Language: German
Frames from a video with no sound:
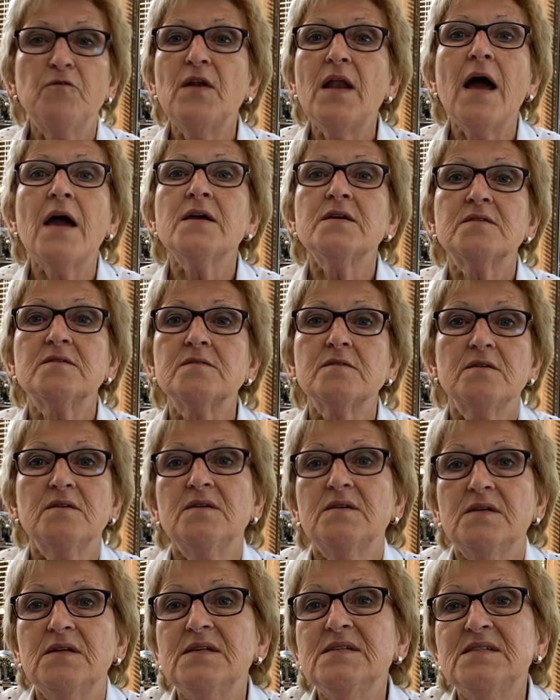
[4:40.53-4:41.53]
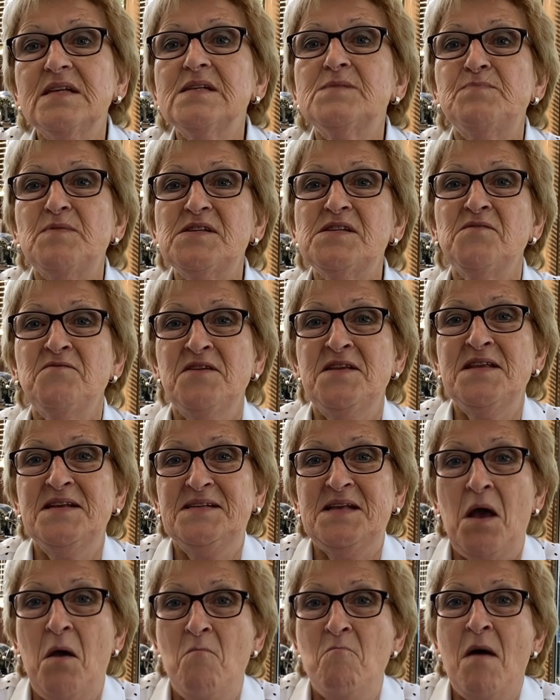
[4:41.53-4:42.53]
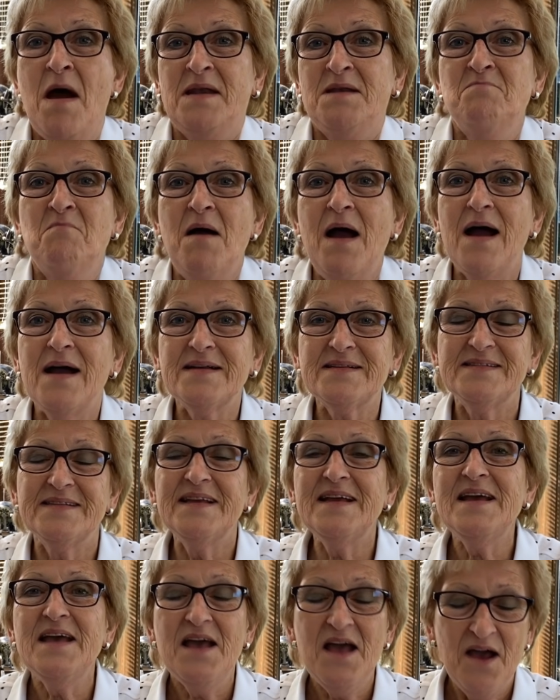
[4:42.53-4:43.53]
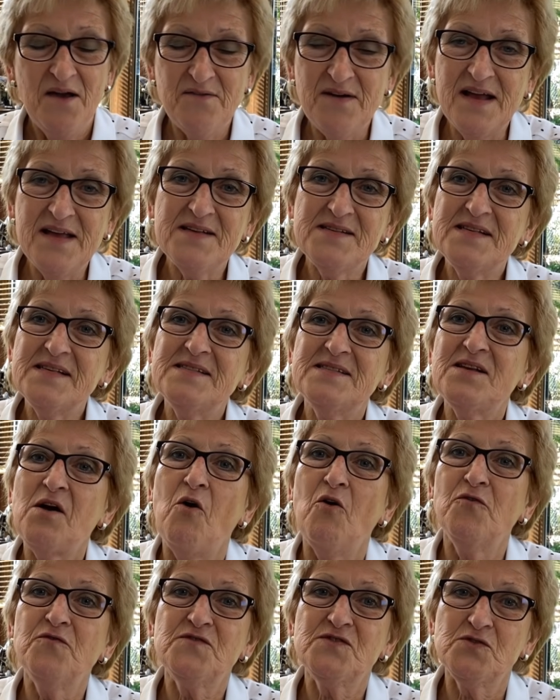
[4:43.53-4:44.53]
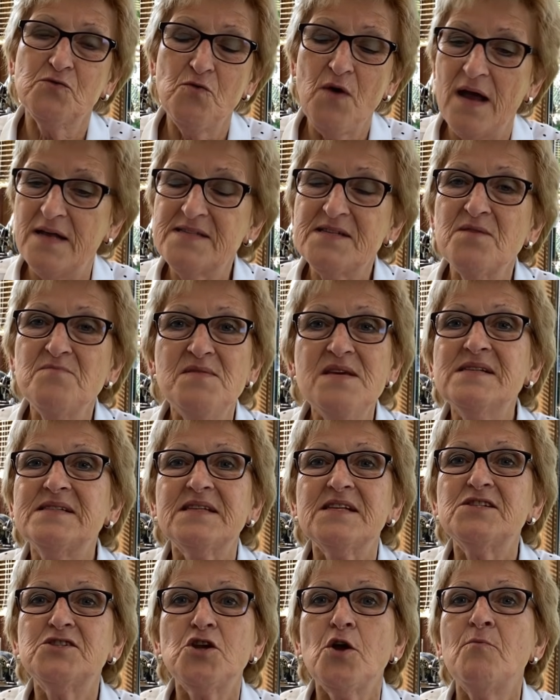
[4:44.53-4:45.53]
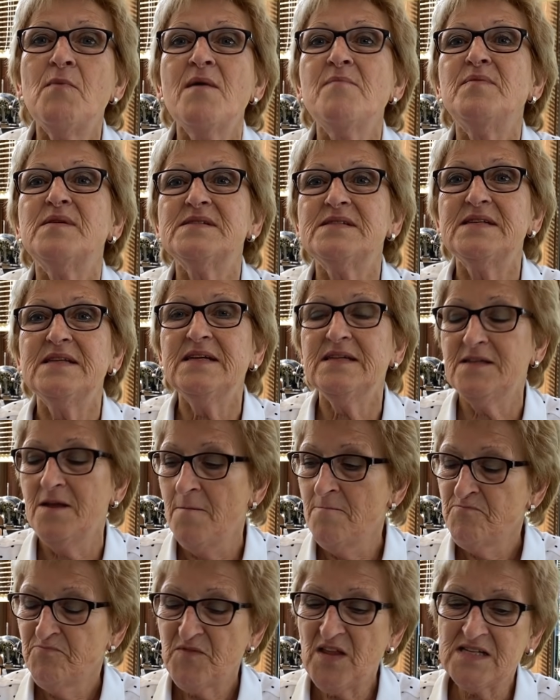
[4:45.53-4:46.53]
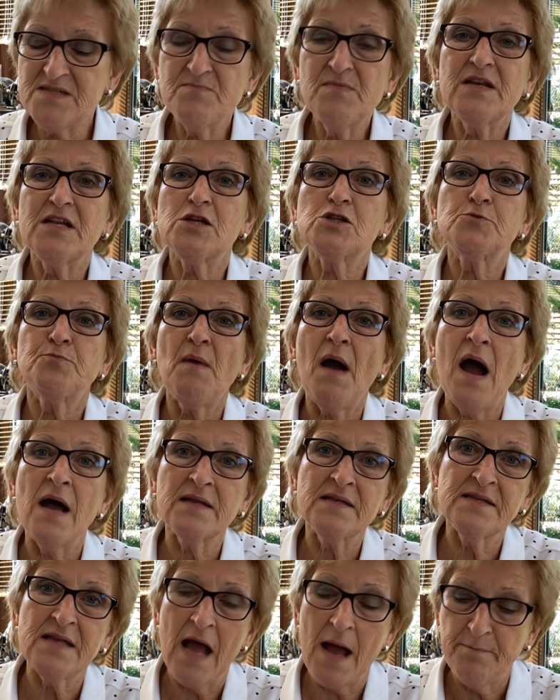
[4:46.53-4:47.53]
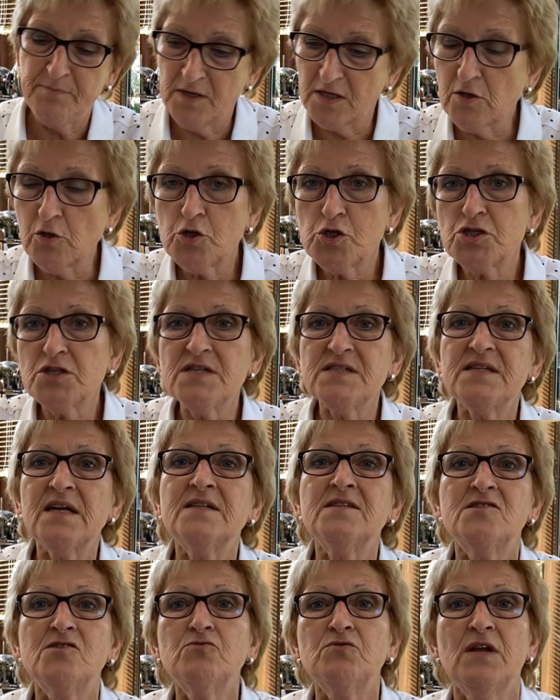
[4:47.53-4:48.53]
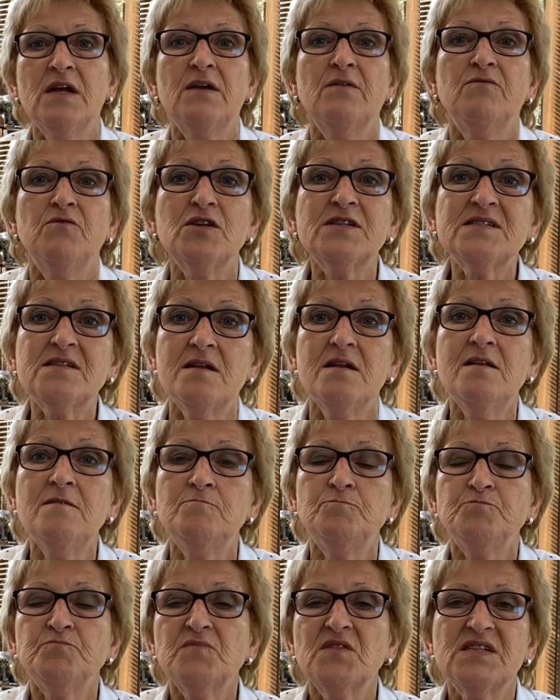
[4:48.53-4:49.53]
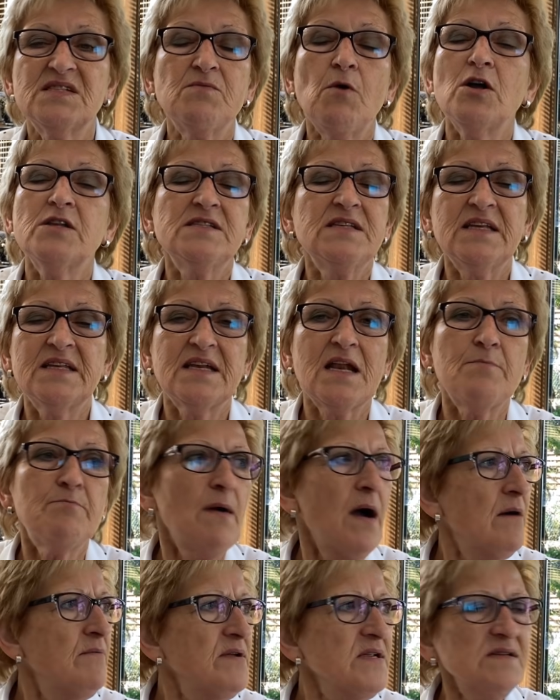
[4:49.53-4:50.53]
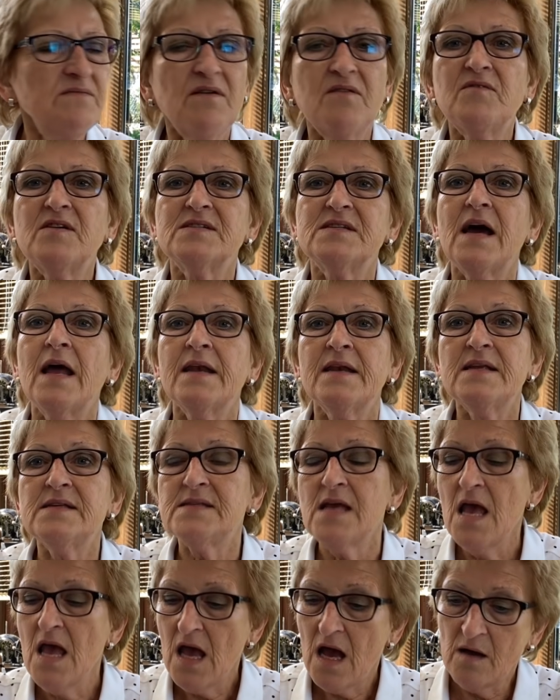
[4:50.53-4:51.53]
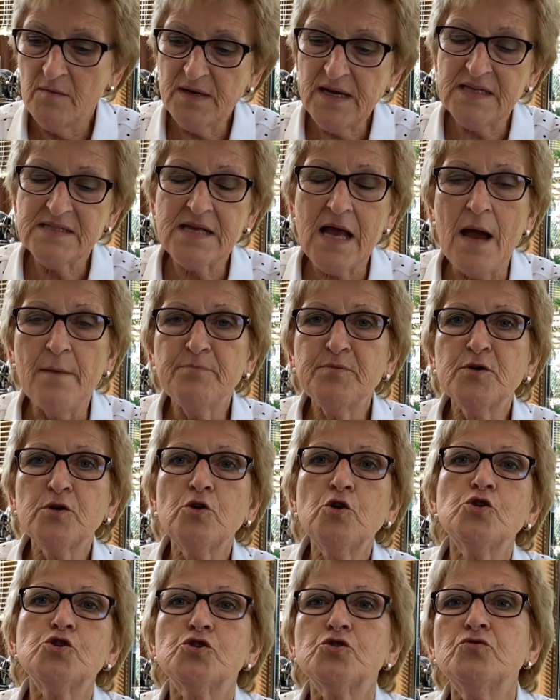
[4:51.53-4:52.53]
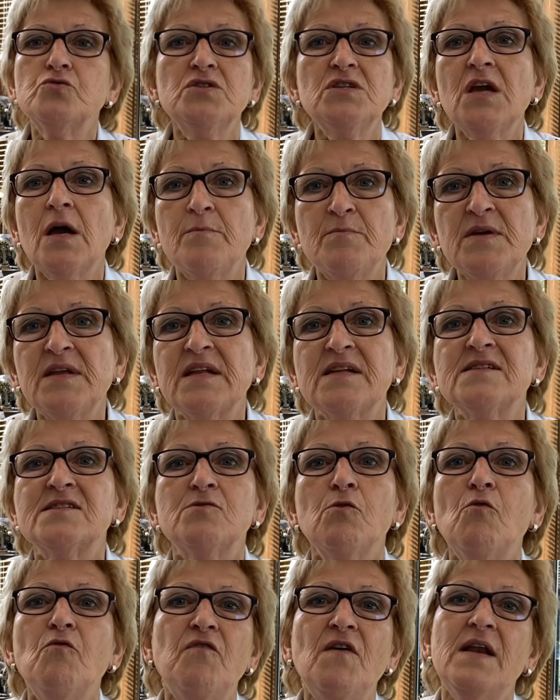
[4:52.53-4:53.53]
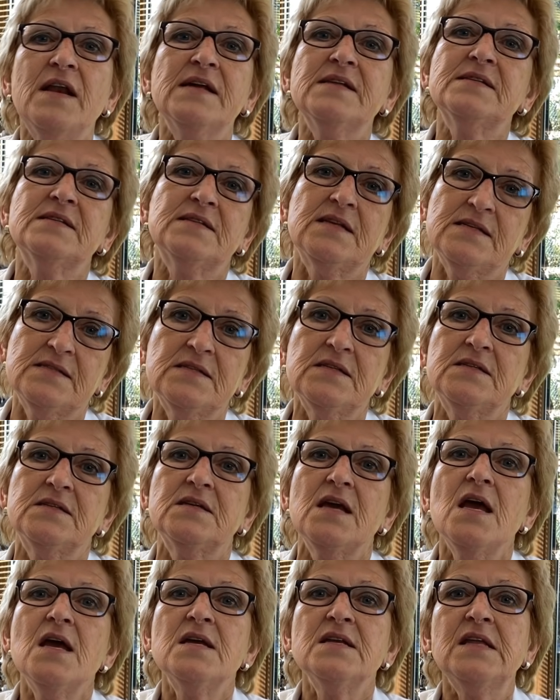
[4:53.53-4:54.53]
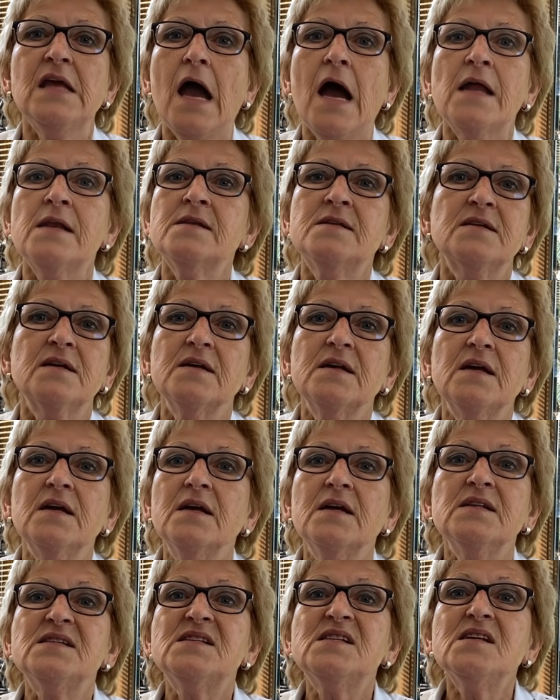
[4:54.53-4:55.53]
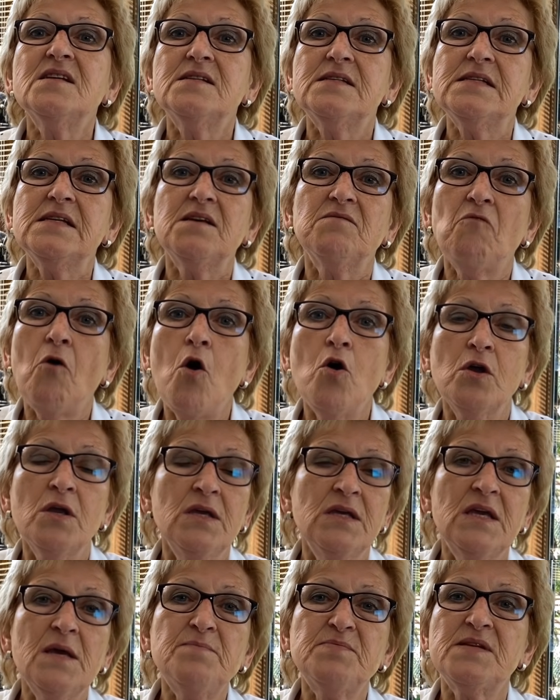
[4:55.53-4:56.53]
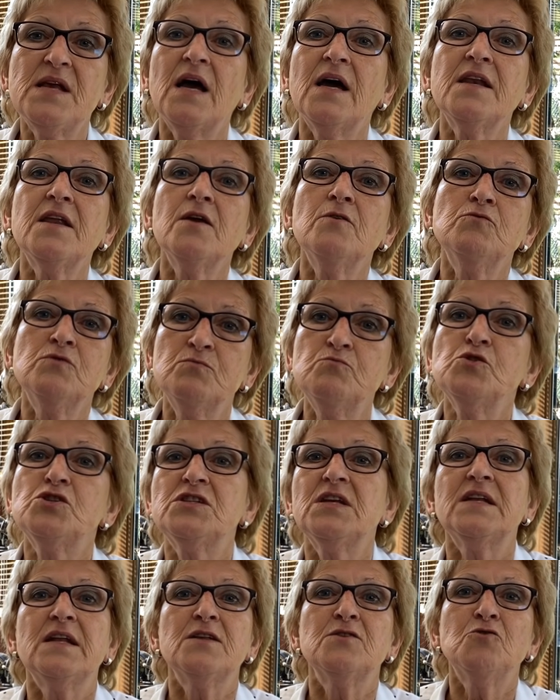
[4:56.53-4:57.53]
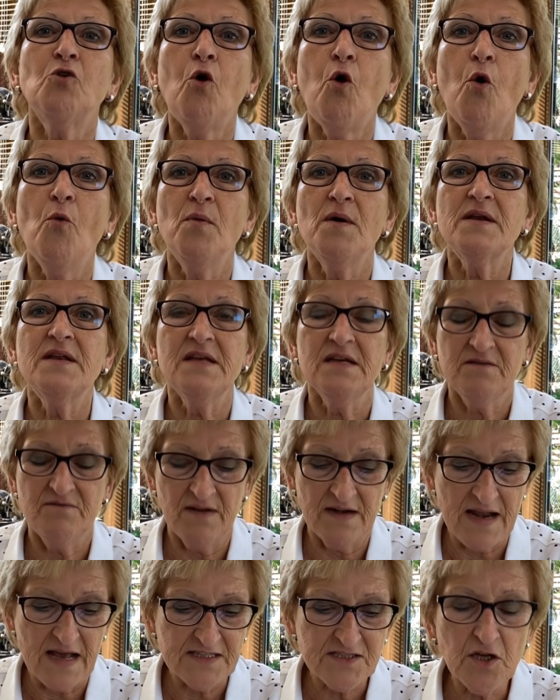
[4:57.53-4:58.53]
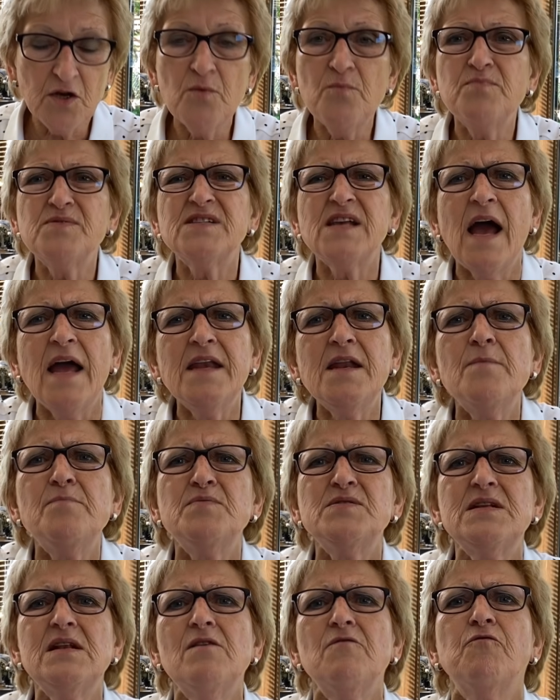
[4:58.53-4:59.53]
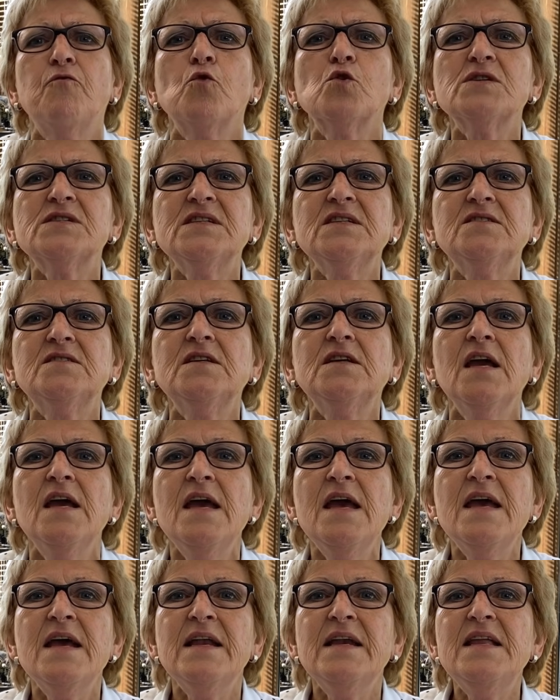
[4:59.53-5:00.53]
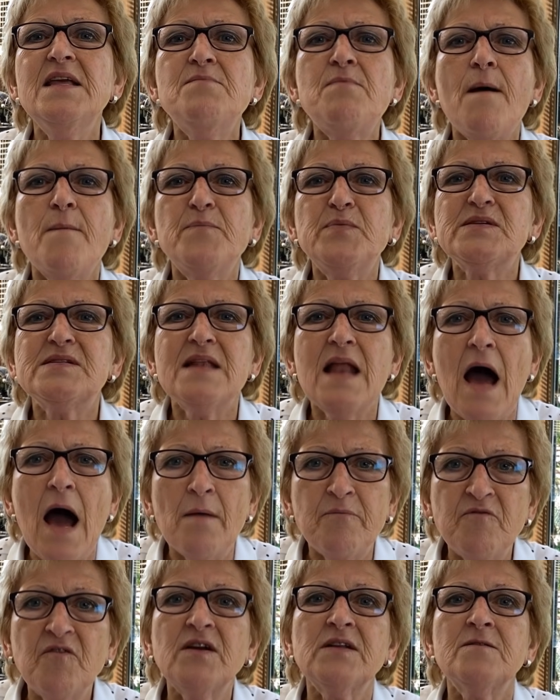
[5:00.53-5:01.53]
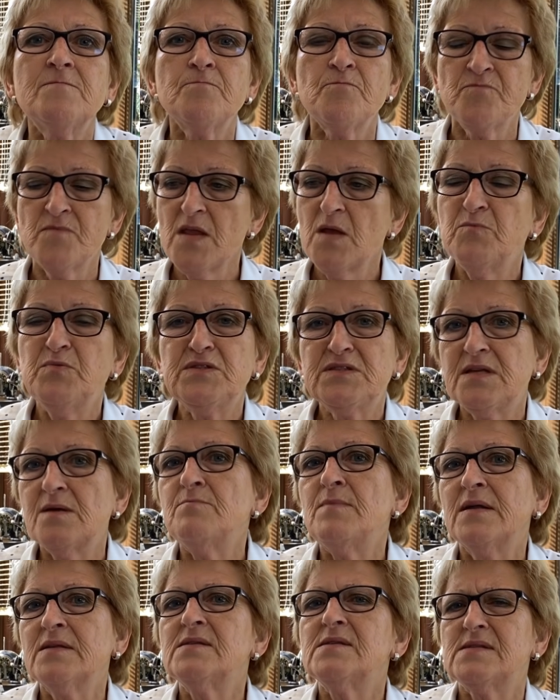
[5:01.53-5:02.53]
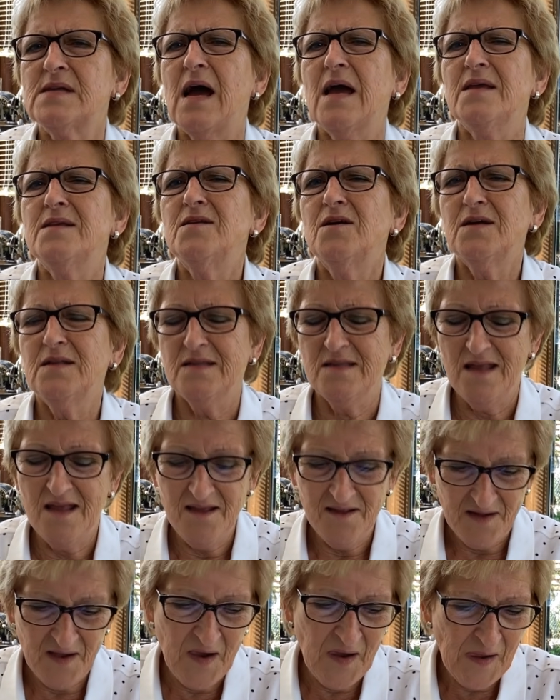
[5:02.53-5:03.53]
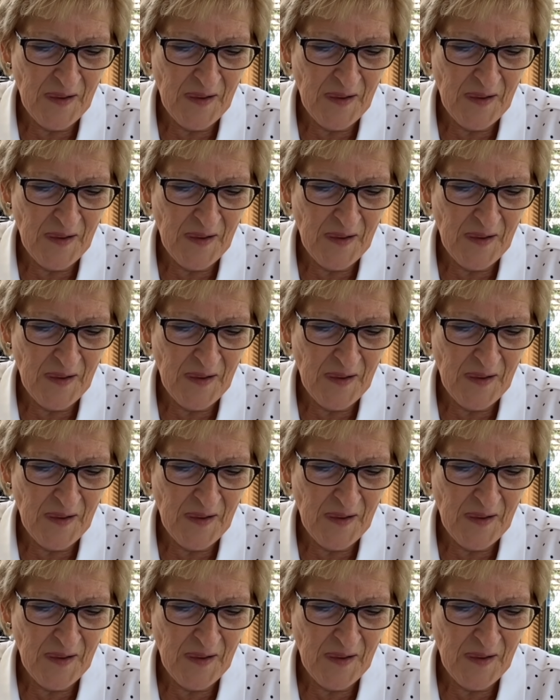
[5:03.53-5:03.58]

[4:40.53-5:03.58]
Vielleicht äh, ist es besser, wenn es ein Mann macht, ne? weil es ist ja oft so, also mir ist es schon mal passiert, dass mir der Spaten abgerutscht ist an so einer Wurzel. Es war jetzt nicht Rhabarber, es war was anderes, aber der ist abgerutscht und ich habe mich dann so verletzt, dass ich die Hand 60 Wochen in Gips hatte und musste dann doch operiert werden. Also dann seid ein bisschen vorsichtig, lieber ein bisschen abwarten, bis der Mann Zeit hat. Ne?